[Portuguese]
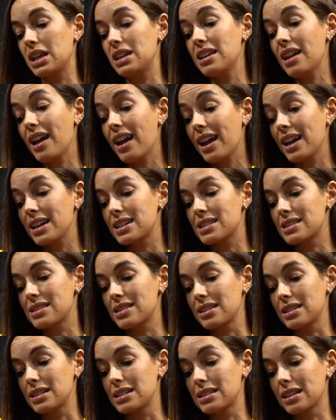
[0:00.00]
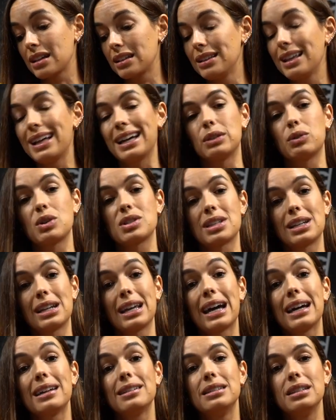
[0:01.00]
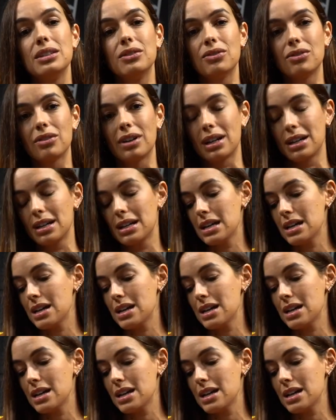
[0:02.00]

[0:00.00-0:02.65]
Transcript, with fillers: que é este, este relato, esta narrativa